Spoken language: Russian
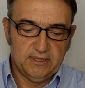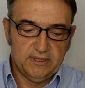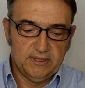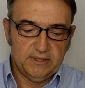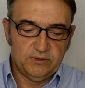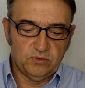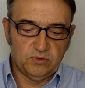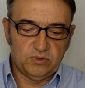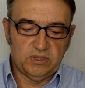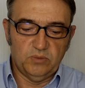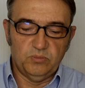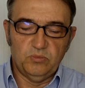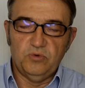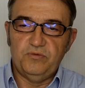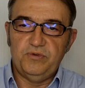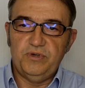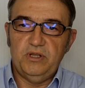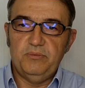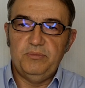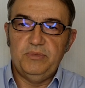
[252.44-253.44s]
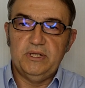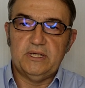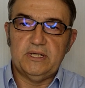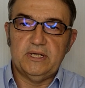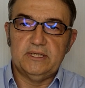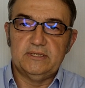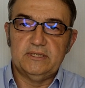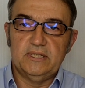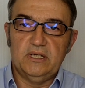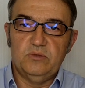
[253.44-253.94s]
Но к тому времени,
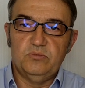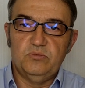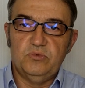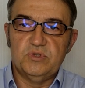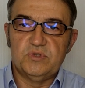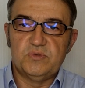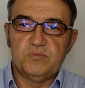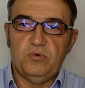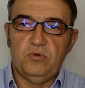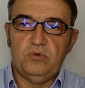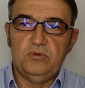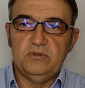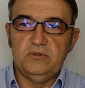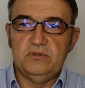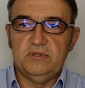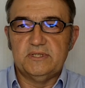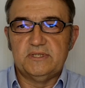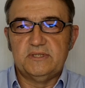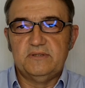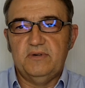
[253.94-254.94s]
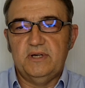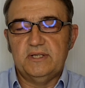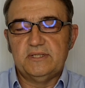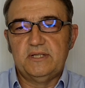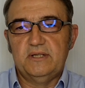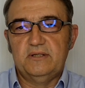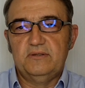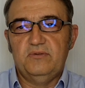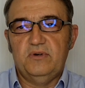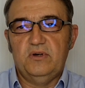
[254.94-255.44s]
когда ему исполнилось
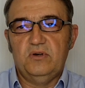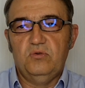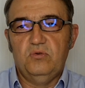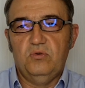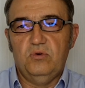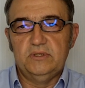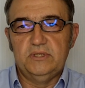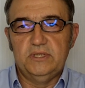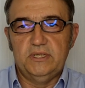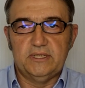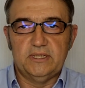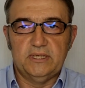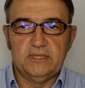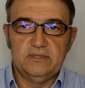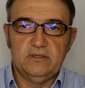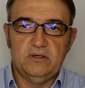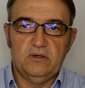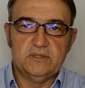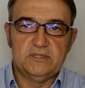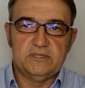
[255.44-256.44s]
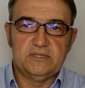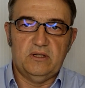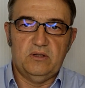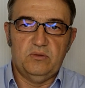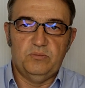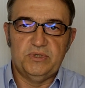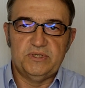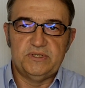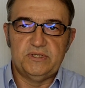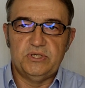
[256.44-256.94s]
22 года и когда он
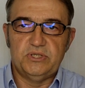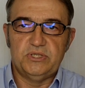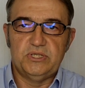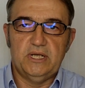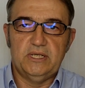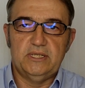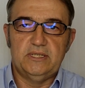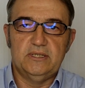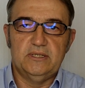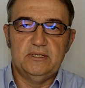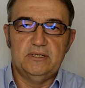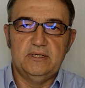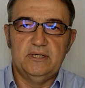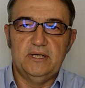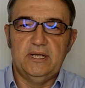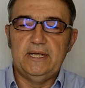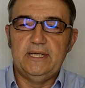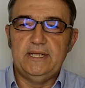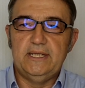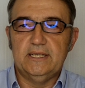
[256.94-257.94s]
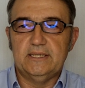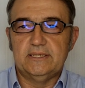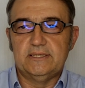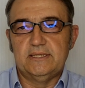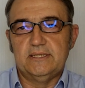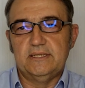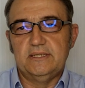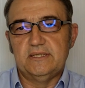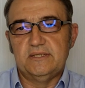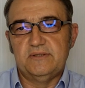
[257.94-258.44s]
стал посещать э,
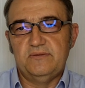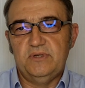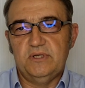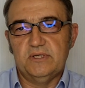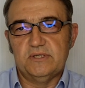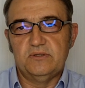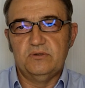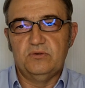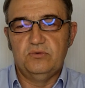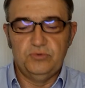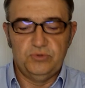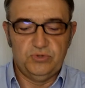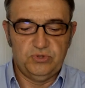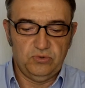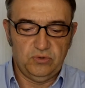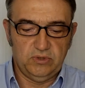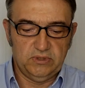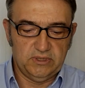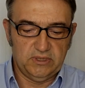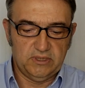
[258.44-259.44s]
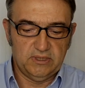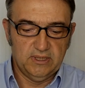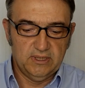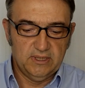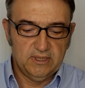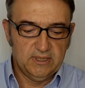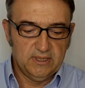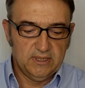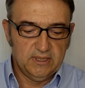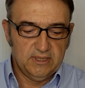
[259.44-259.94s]
лекции известных ученых,
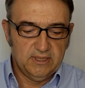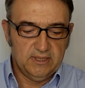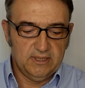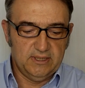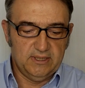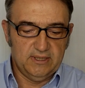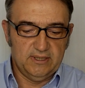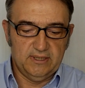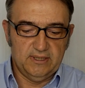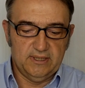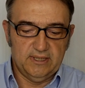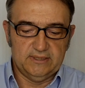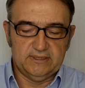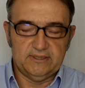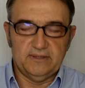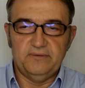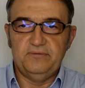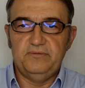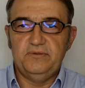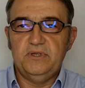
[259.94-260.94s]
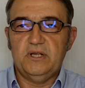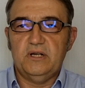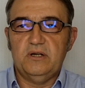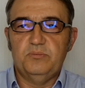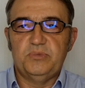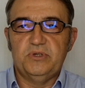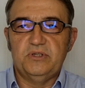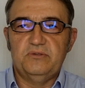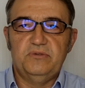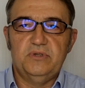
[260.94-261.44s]
э, эта вера
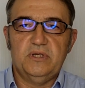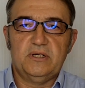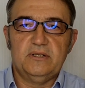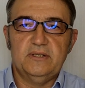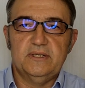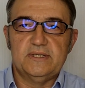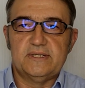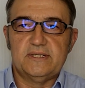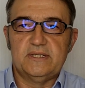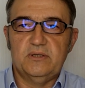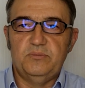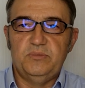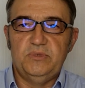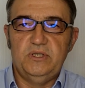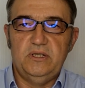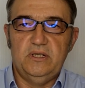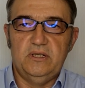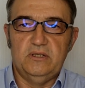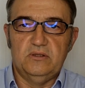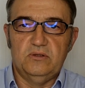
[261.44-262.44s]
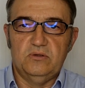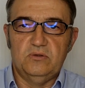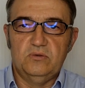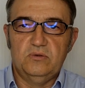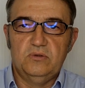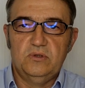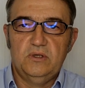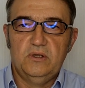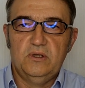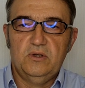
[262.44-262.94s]
подверглась
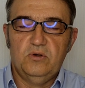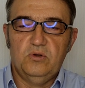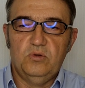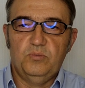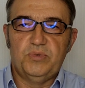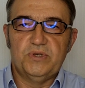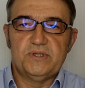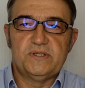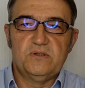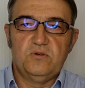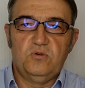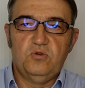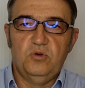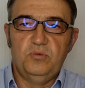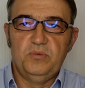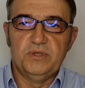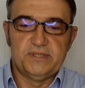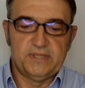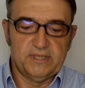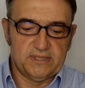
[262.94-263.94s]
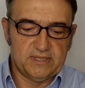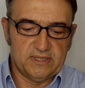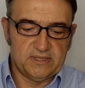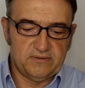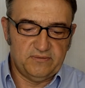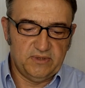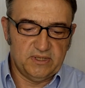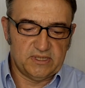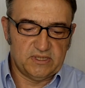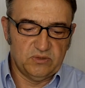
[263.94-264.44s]
сомнению. Он познакомился с
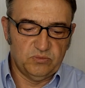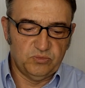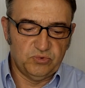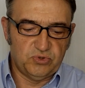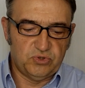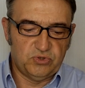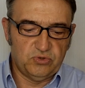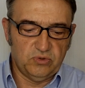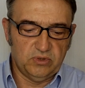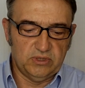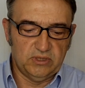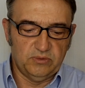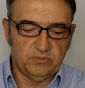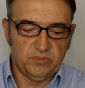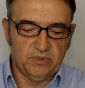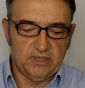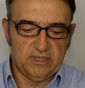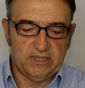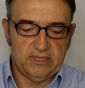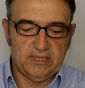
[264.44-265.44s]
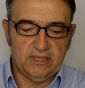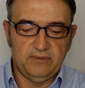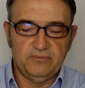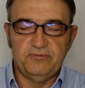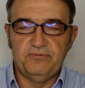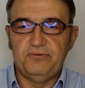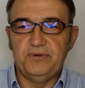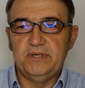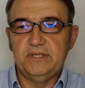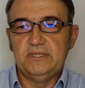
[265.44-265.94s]
известным ученым
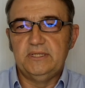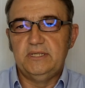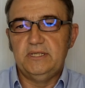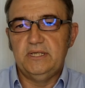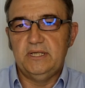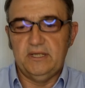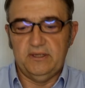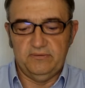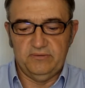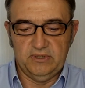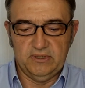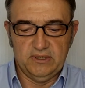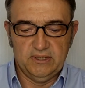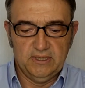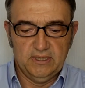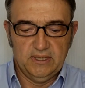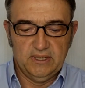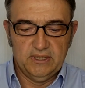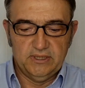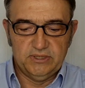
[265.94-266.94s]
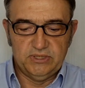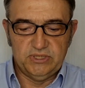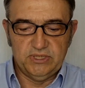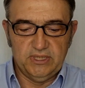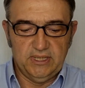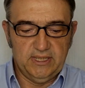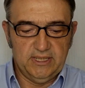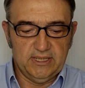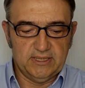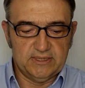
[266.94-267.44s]
Хемфри Дэви,
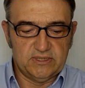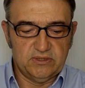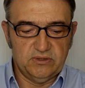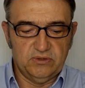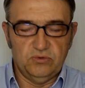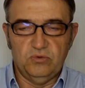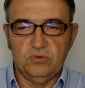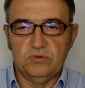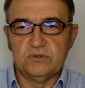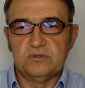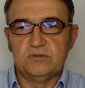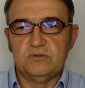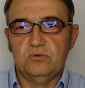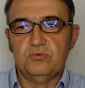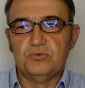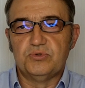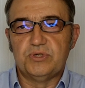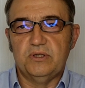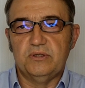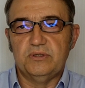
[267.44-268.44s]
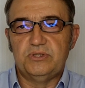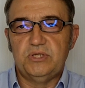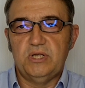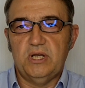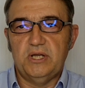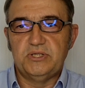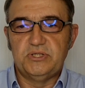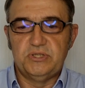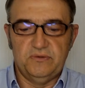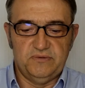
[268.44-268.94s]
чьи лекции он слушал
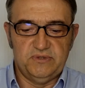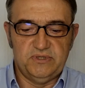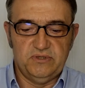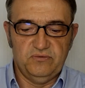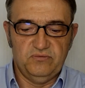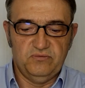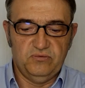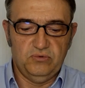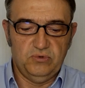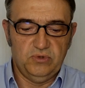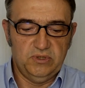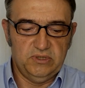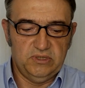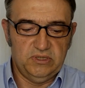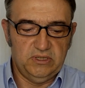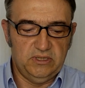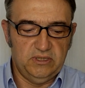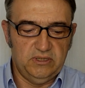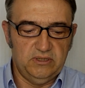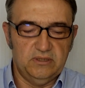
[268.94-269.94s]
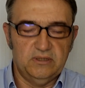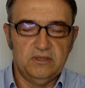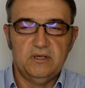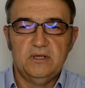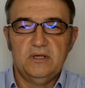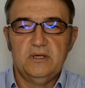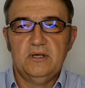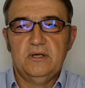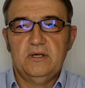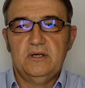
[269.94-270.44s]
чаще всего и
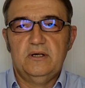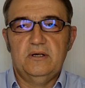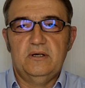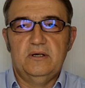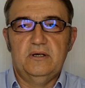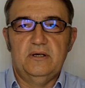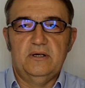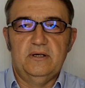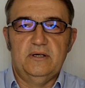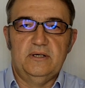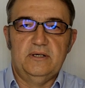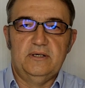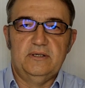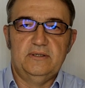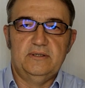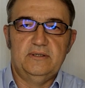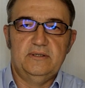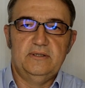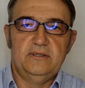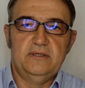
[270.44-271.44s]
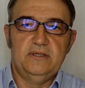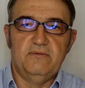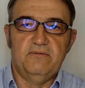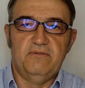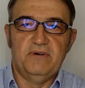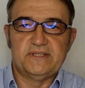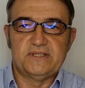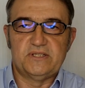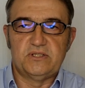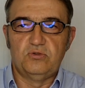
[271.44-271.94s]
Э,
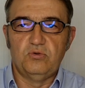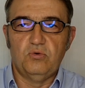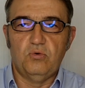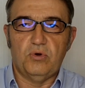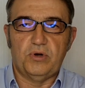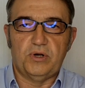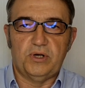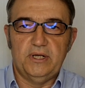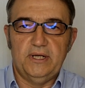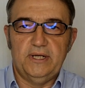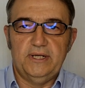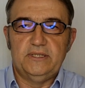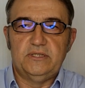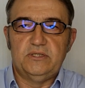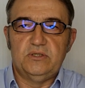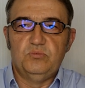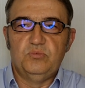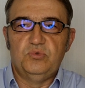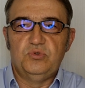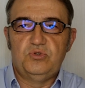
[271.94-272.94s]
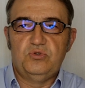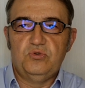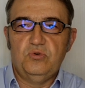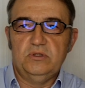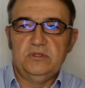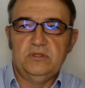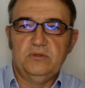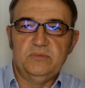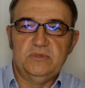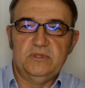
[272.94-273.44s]
восторг этим
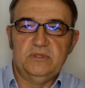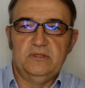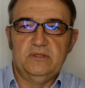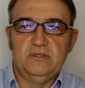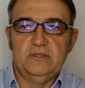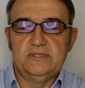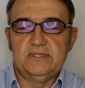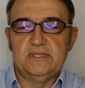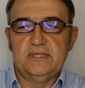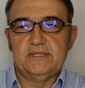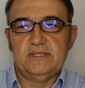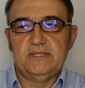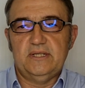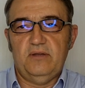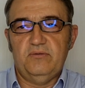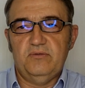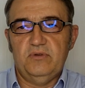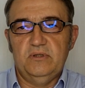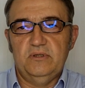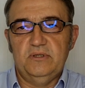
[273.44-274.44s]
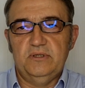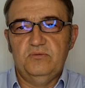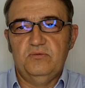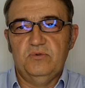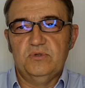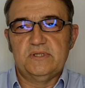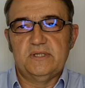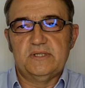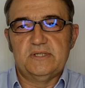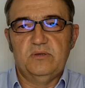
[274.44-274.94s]
ученым э, заставил
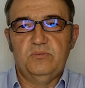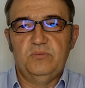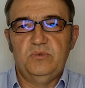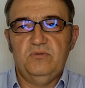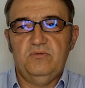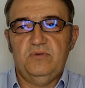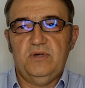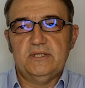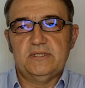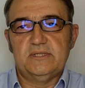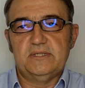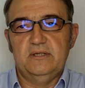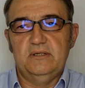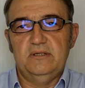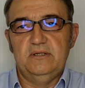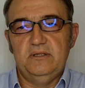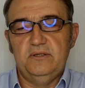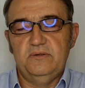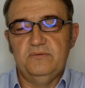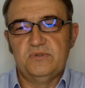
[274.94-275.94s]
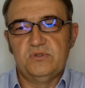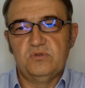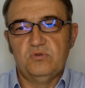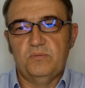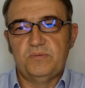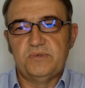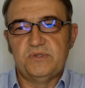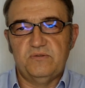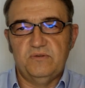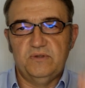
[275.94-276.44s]
его засомневаться и в
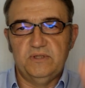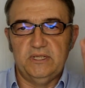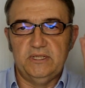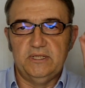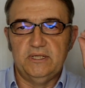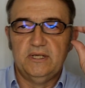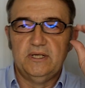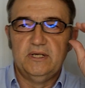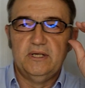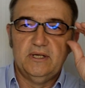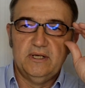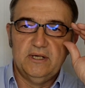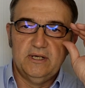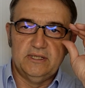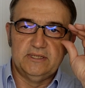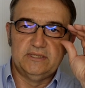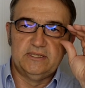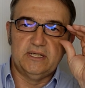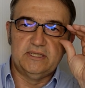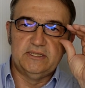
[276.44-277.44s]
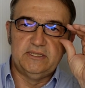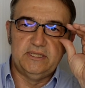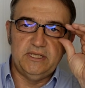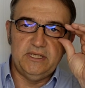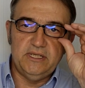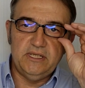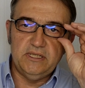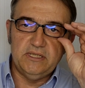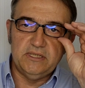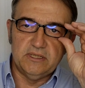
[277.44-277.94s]
собственной э,
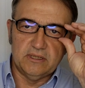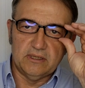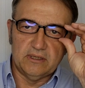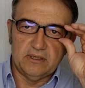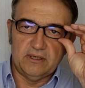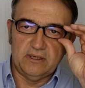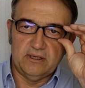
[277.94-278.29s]
доктрине,